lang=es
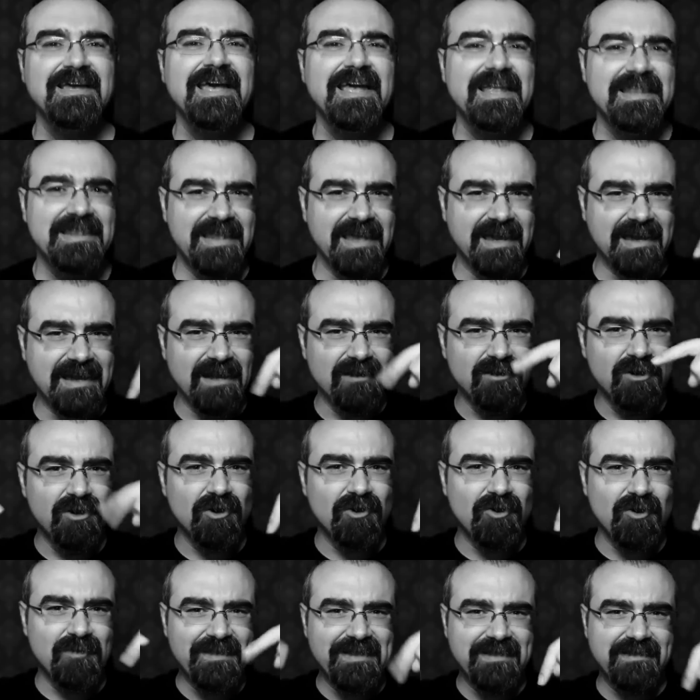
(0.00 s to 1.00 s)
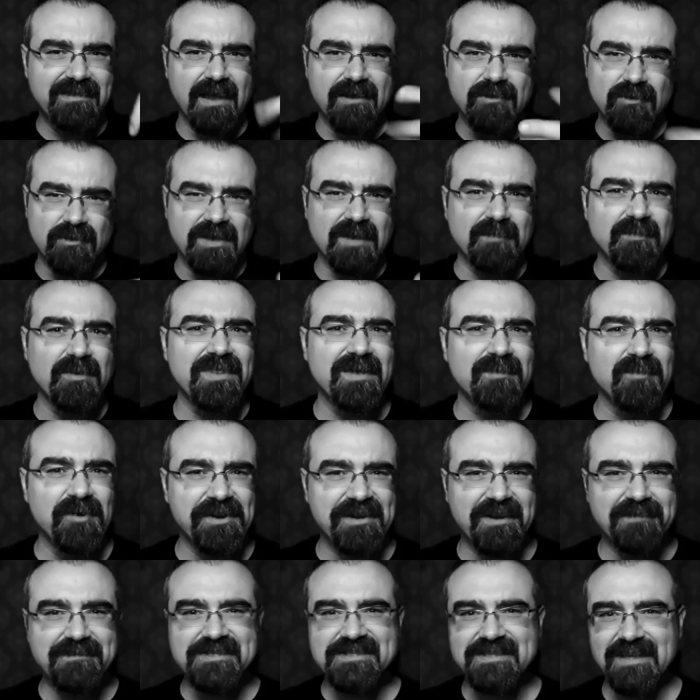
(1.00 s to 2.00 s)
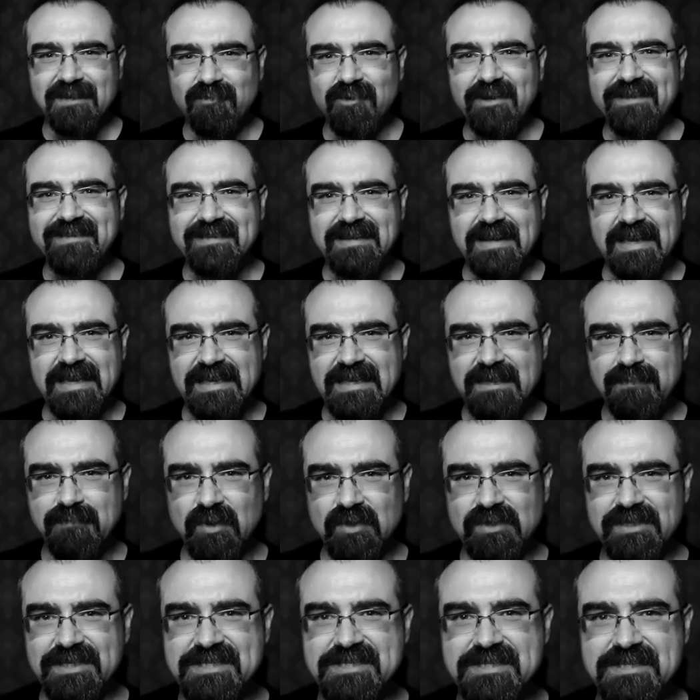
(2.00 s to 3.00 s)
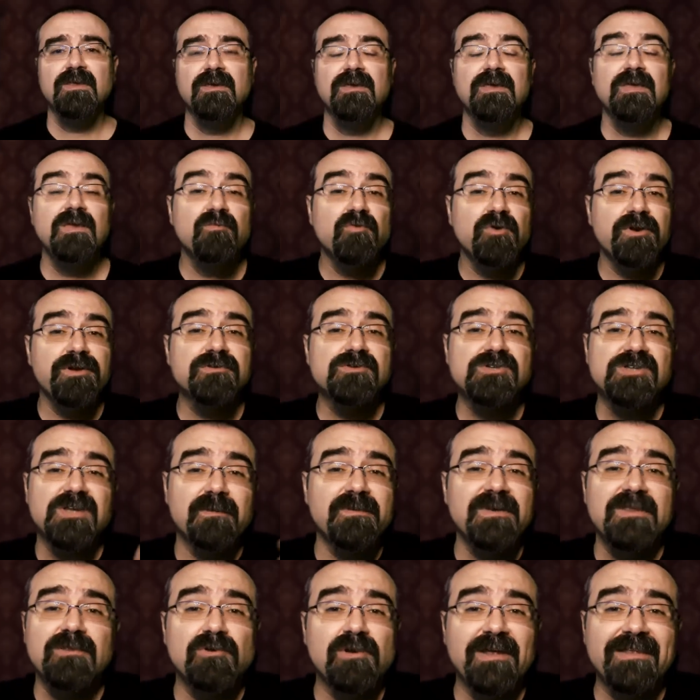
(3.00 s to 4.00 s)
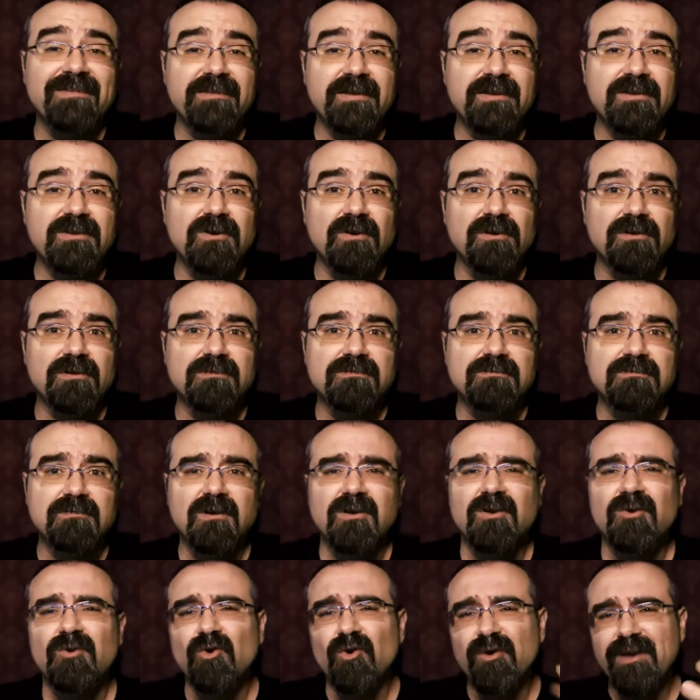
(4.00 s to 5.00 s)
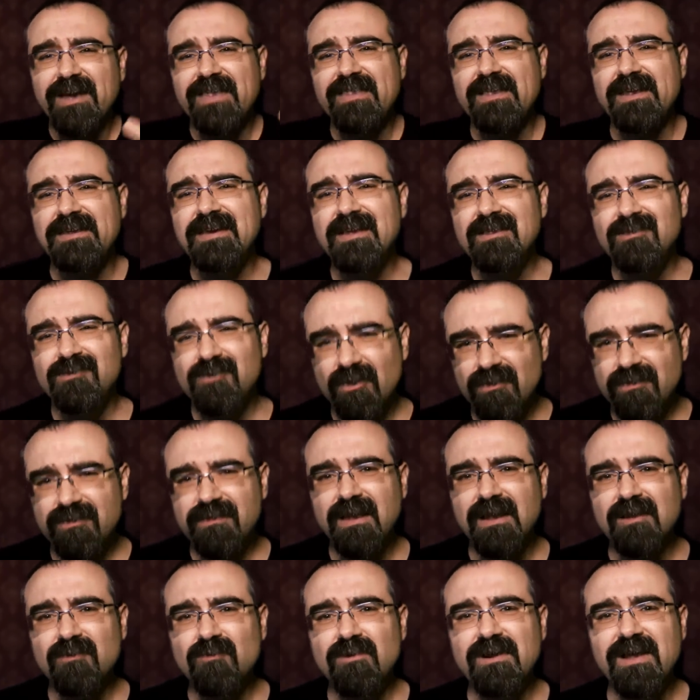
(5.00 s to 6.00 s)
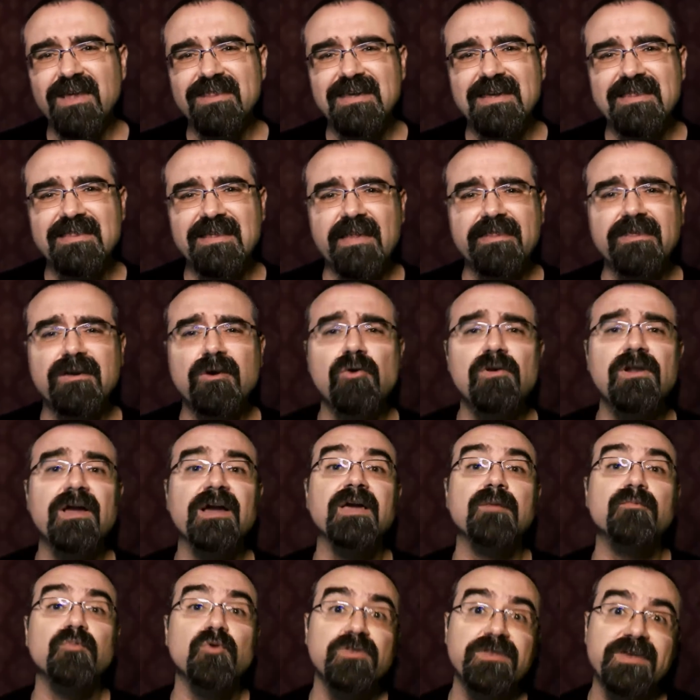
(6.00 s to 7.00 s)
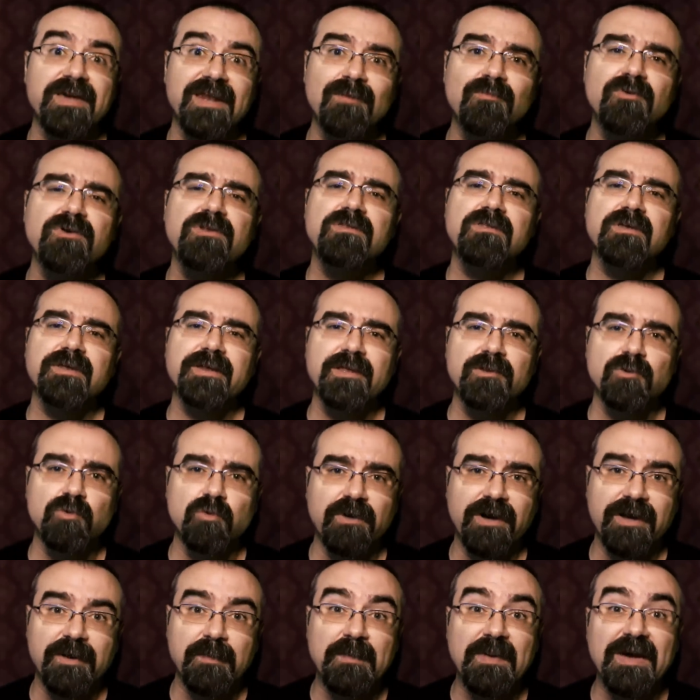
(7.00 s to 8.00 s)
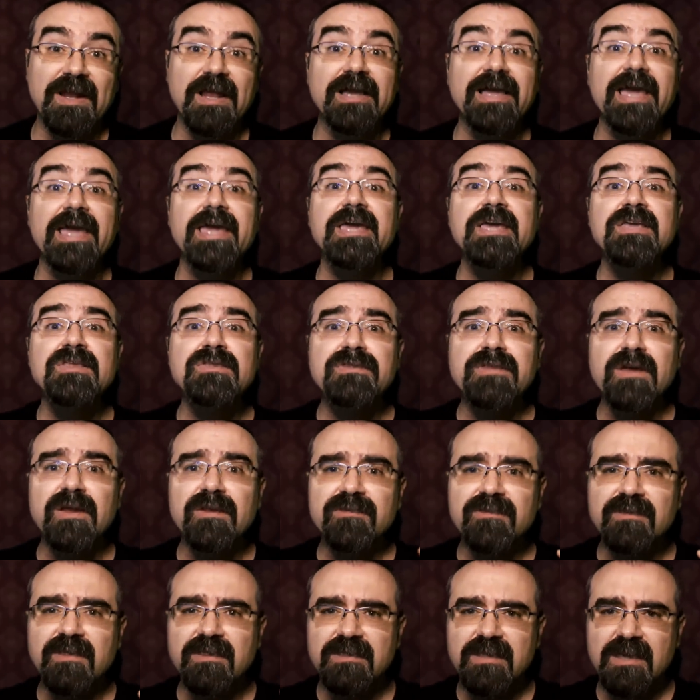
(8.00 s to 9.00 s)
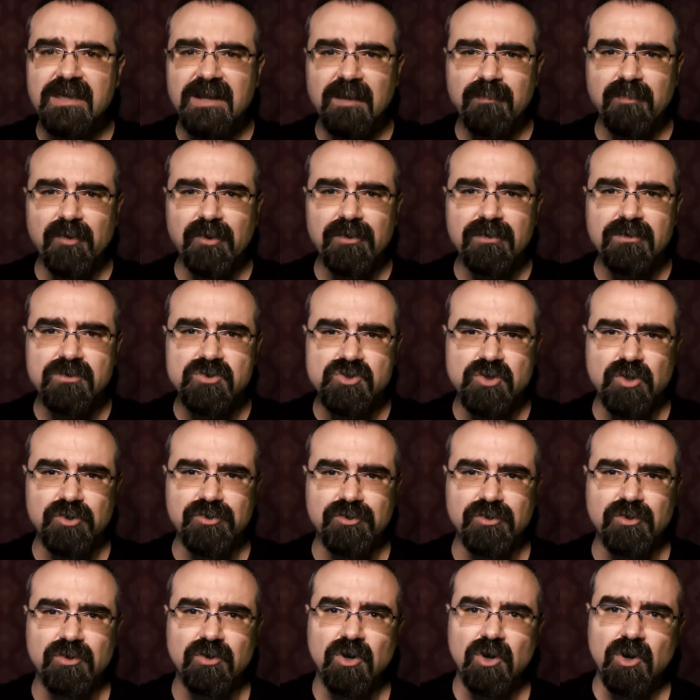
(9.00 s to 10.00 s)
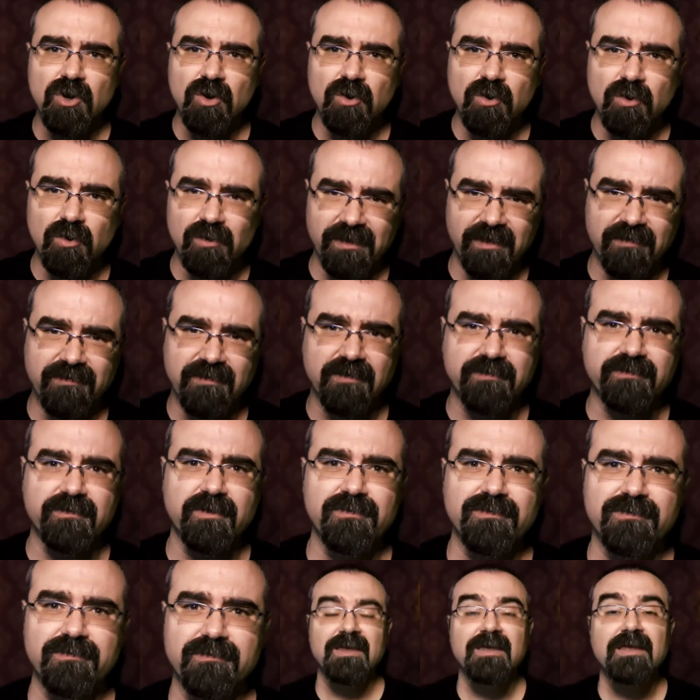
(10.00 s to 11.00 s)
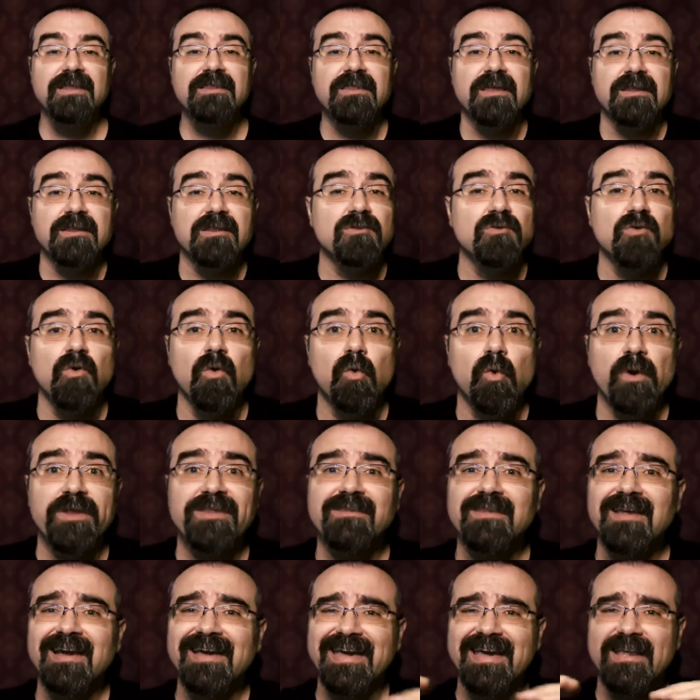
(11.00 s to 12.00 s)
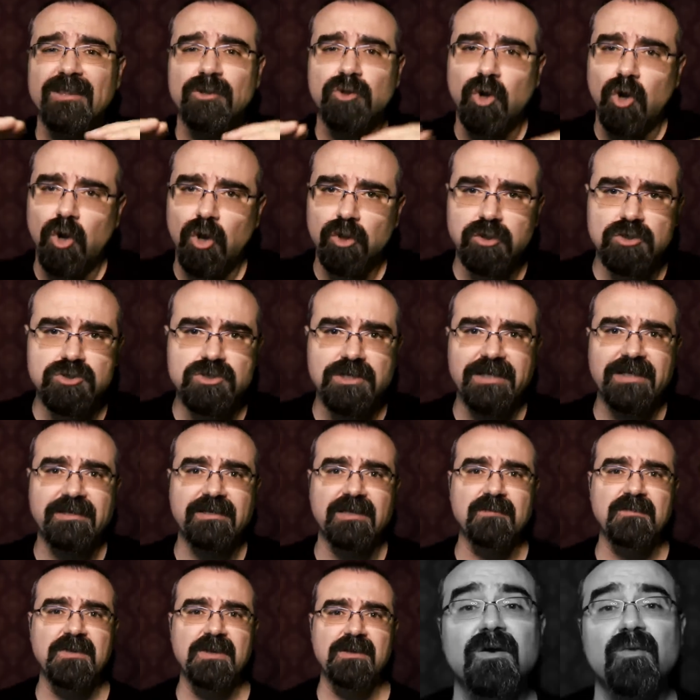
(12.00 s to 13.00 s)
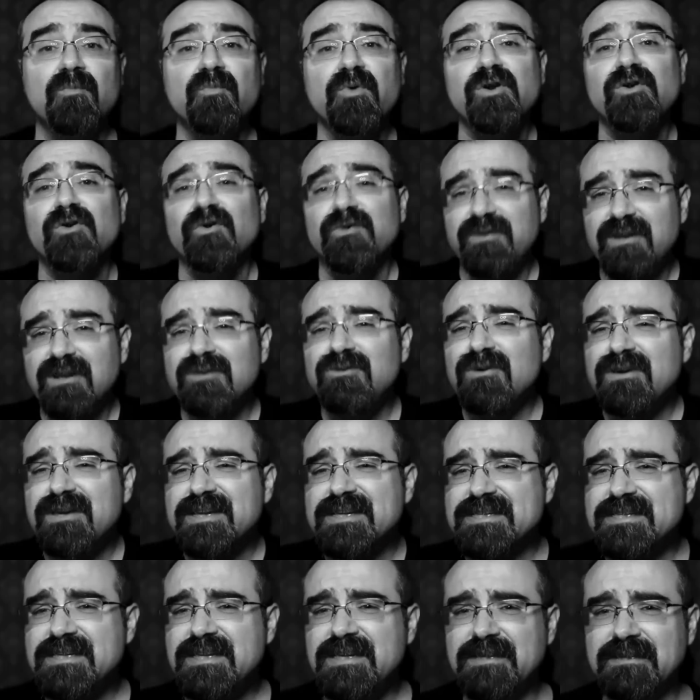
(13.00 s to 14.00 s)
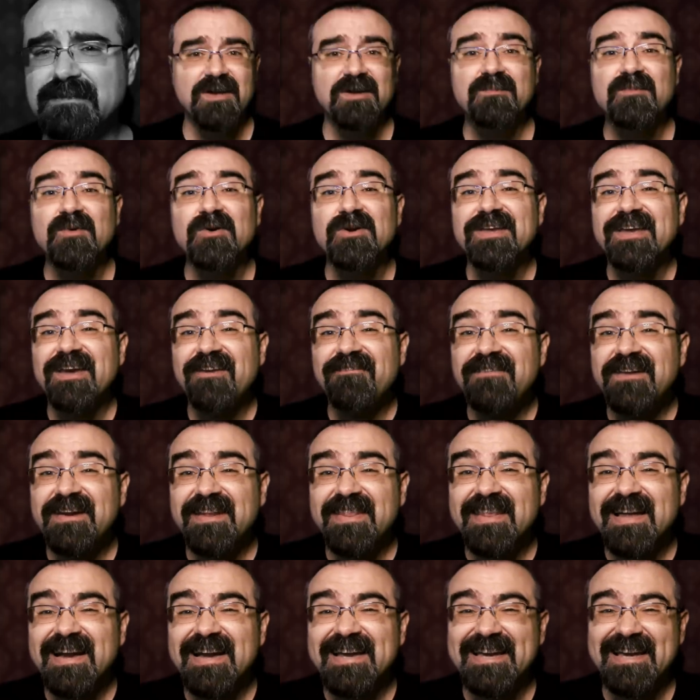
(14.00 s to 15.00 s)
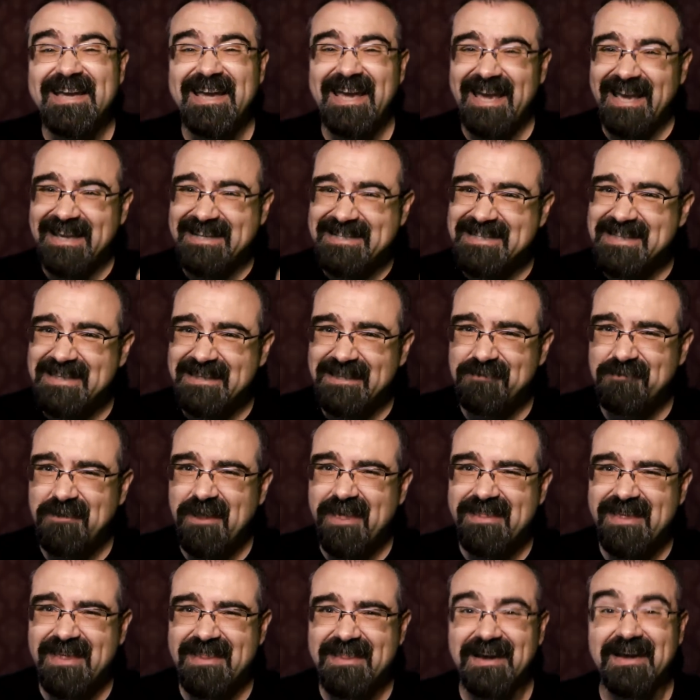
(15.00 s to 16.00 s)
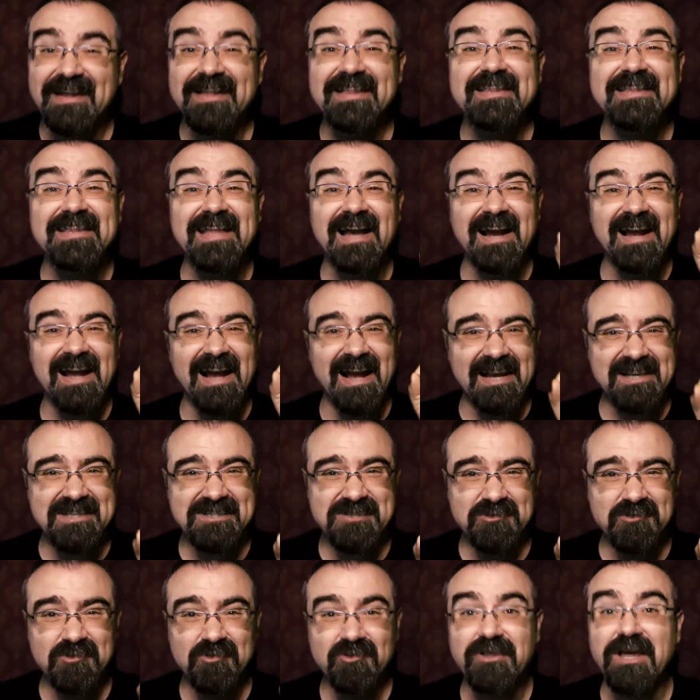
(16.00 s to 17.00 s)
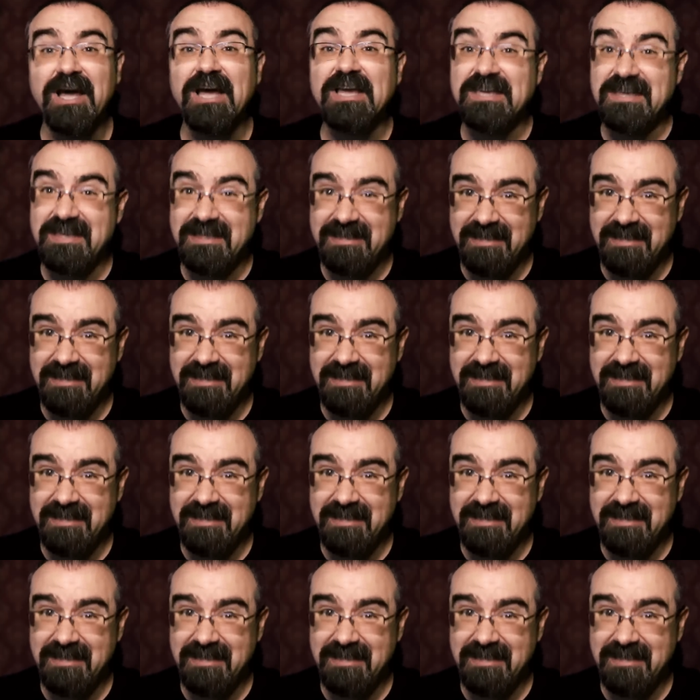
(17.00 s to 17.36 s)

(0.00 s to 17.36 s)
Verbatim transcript: Dejadlo en los comentarios que podamos revisar vuestra hipótesis. Y bueno, sabido lo anterior, ¿Nos quedaría entonces alguna deidad con la que pudiéramos interactuar para que intercediera por nosotros con Azazoth? Teniendo en cuenta que todos le temen, pues lo cierto es que sí, porque es verdad que existe una deidad tan astuta y